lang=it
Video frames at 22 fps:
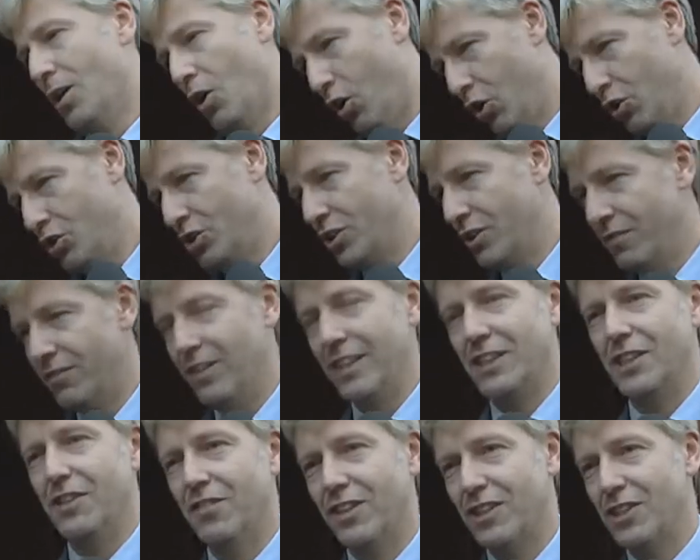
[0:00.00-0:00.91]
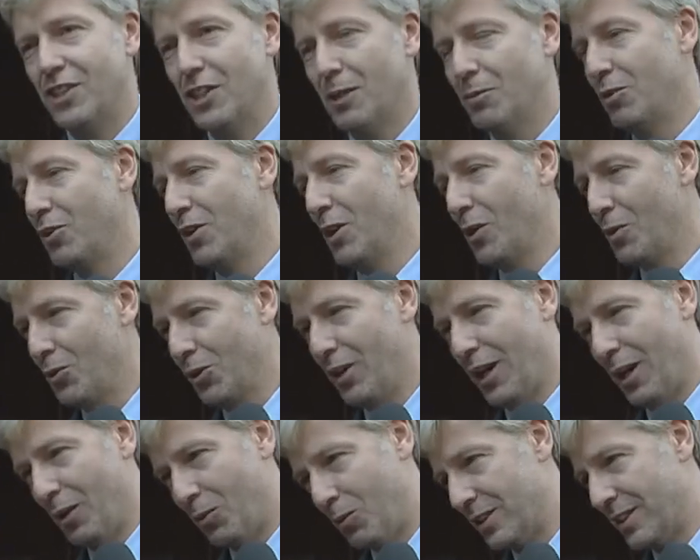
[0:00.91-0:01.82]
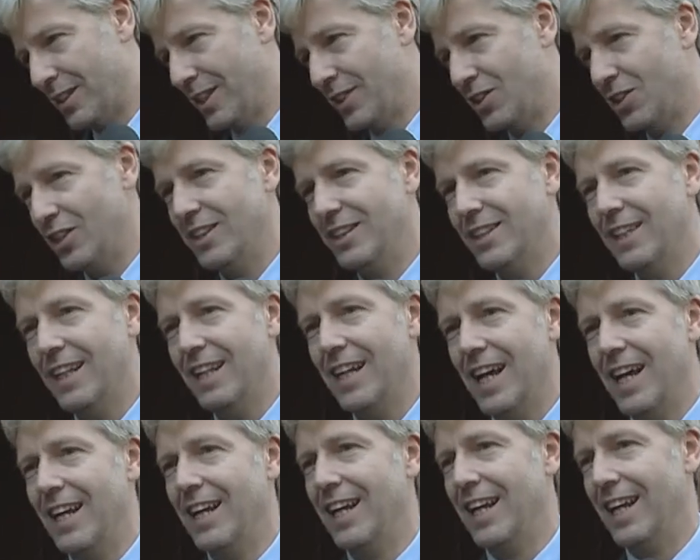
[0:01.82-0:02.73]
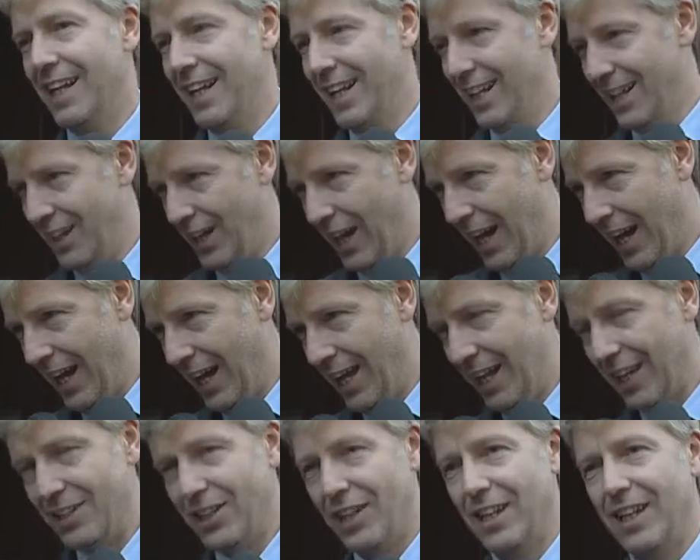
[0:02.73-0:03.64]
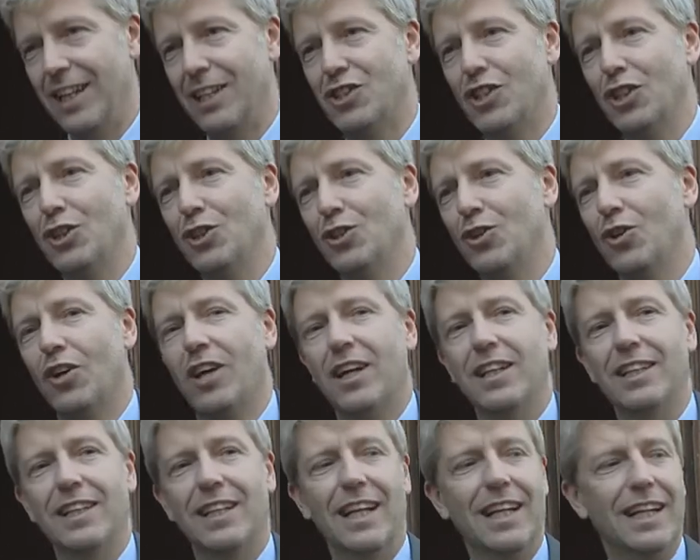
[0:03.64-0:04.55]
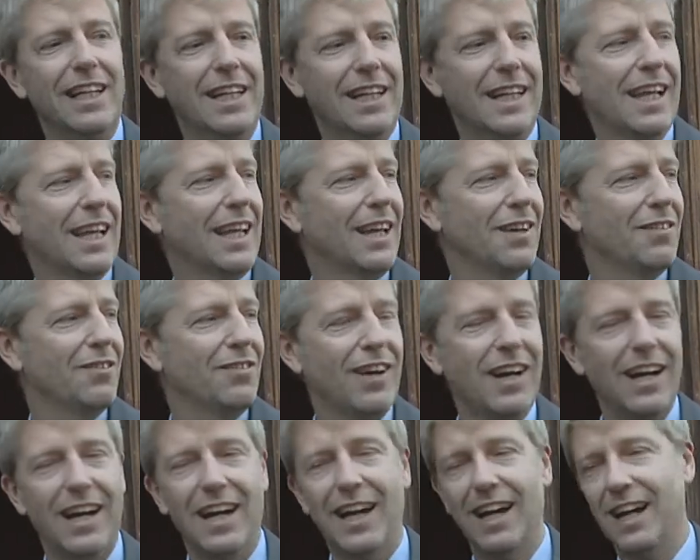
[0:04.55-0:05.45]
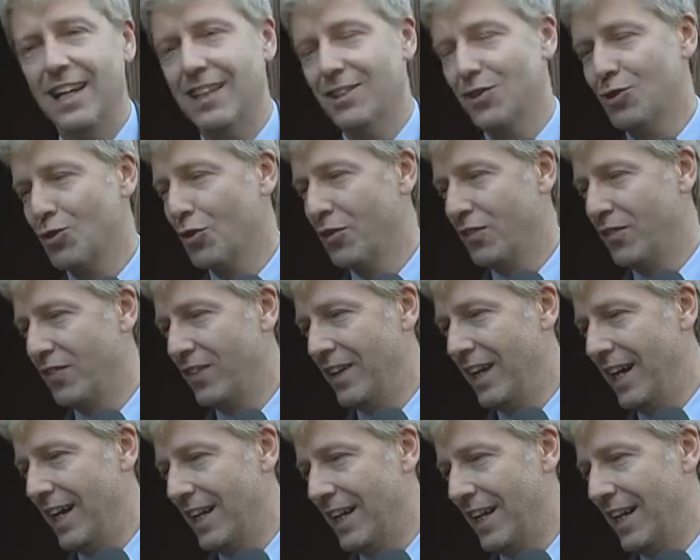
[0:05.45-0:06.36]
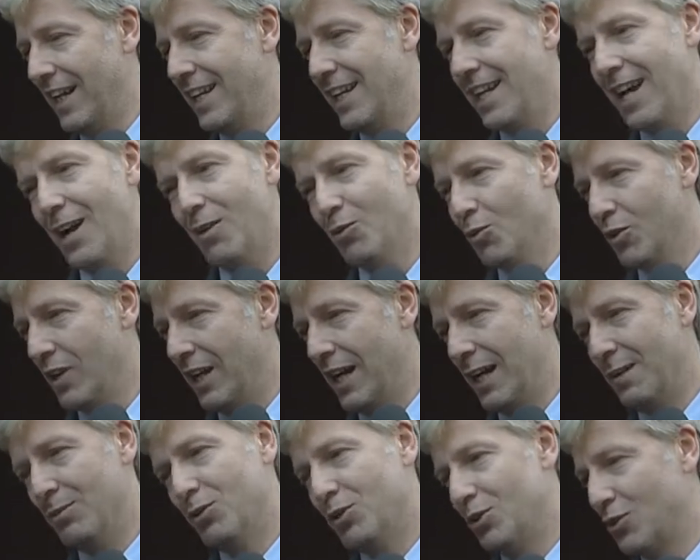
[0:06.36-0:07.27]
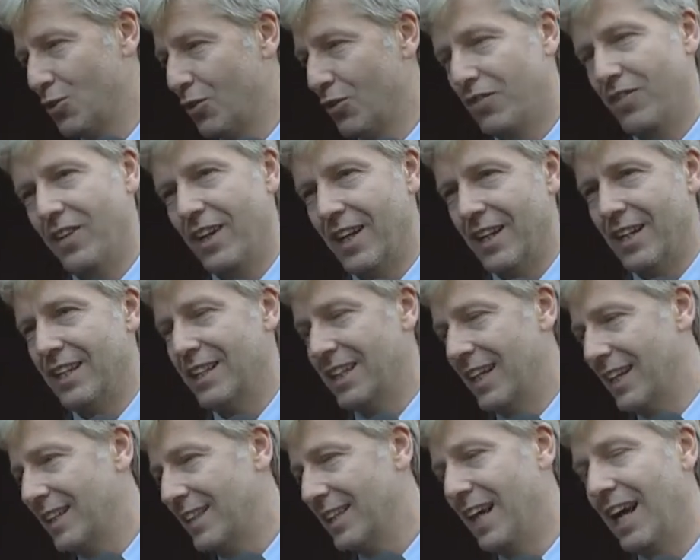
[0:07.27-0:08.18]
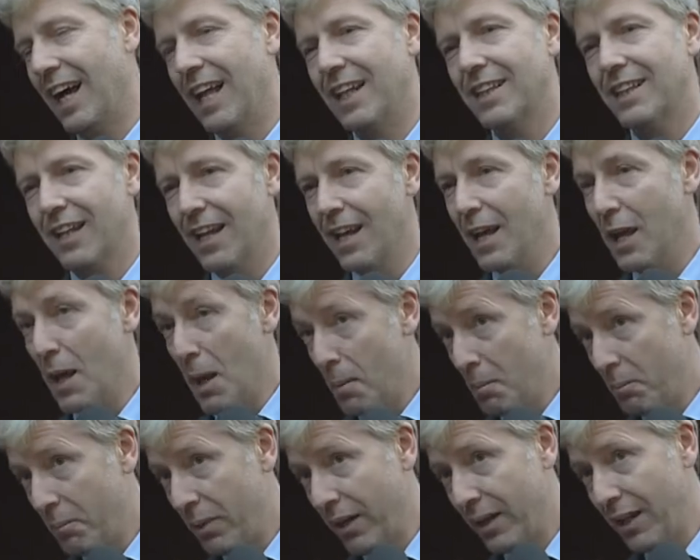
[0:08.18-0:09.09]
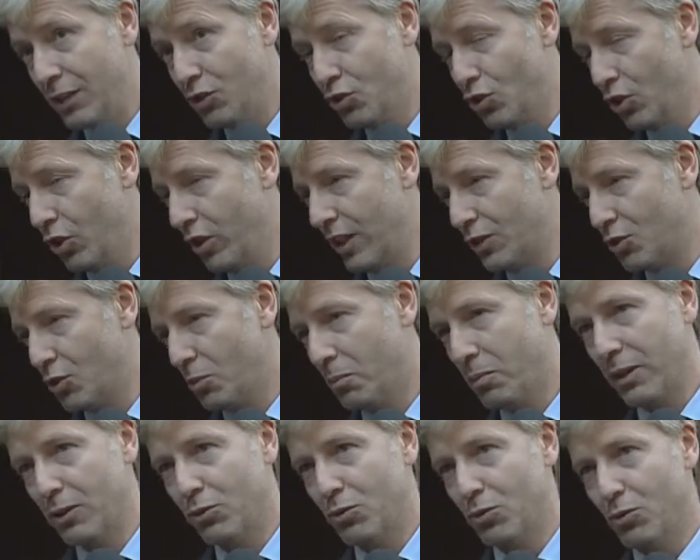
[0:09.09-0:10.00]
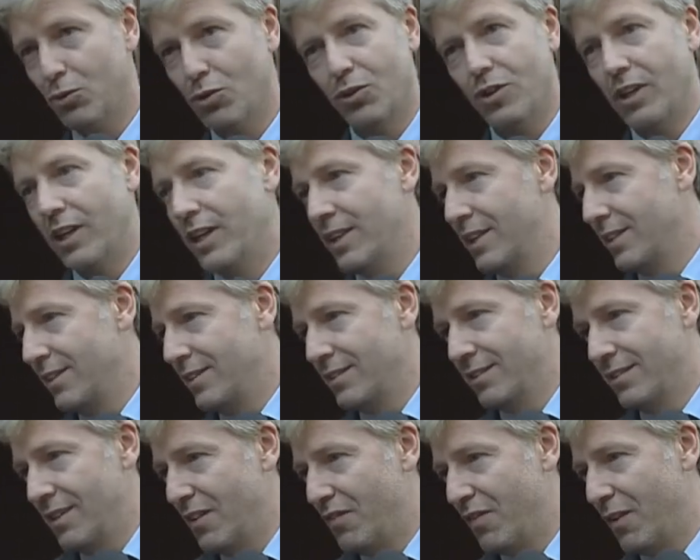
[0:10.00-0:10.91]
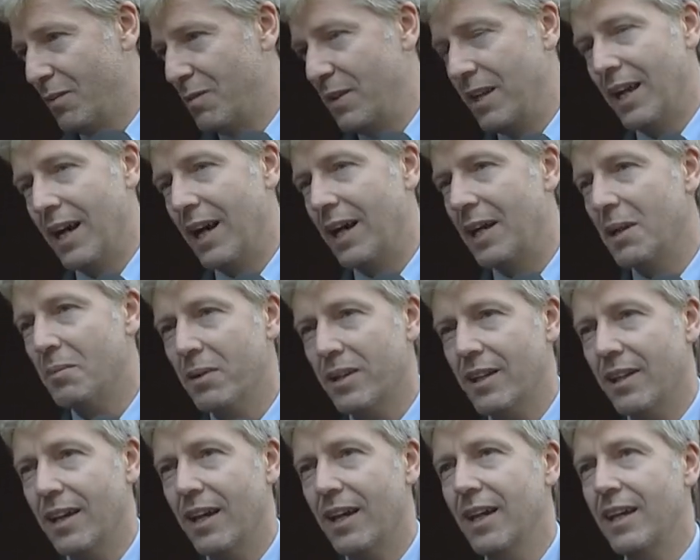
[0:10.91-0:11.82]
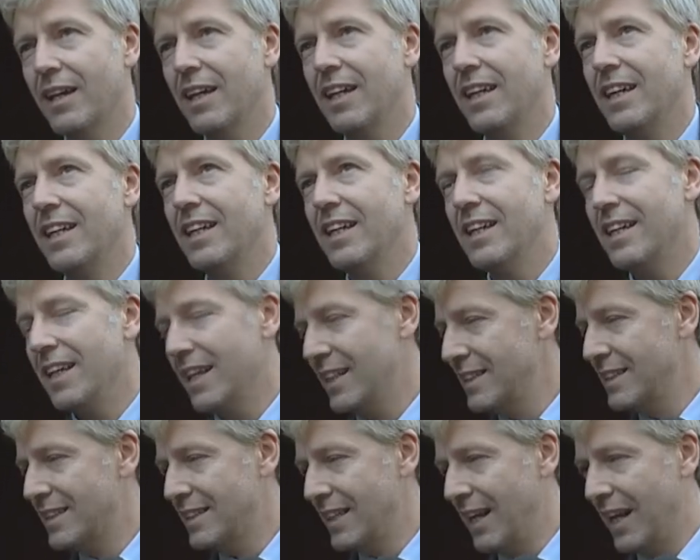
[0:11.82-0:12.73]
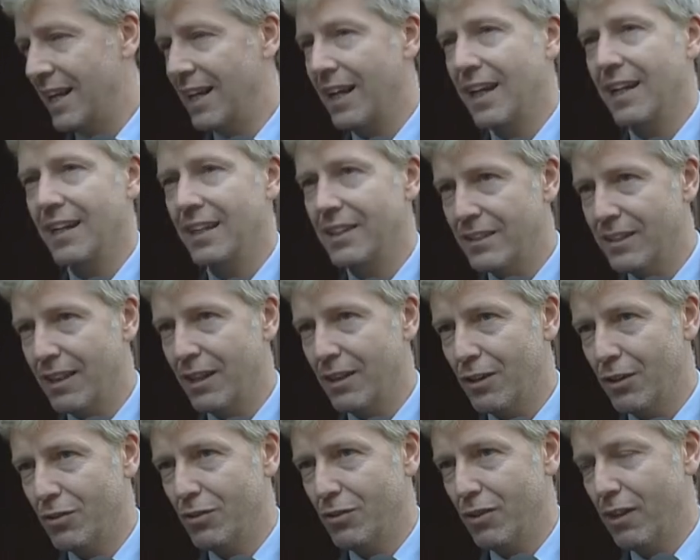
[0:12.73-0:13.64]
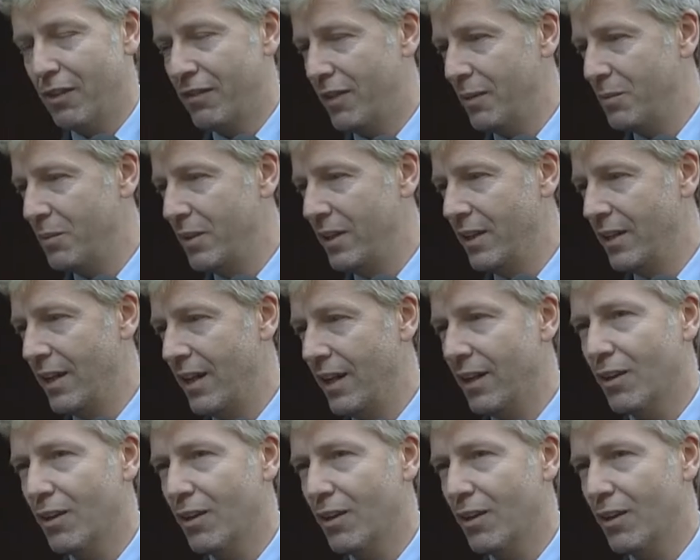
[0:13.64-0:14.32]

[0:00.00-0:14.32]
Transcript: Oggi invece facciamo gli auguri a questa centenaria, alle 100 candeline che va a soffiare e gli auguriamo di soffiarne tante altre, per la gioia soprattutto dei, dei familiari, perché gli anziani all'interno di una famiglia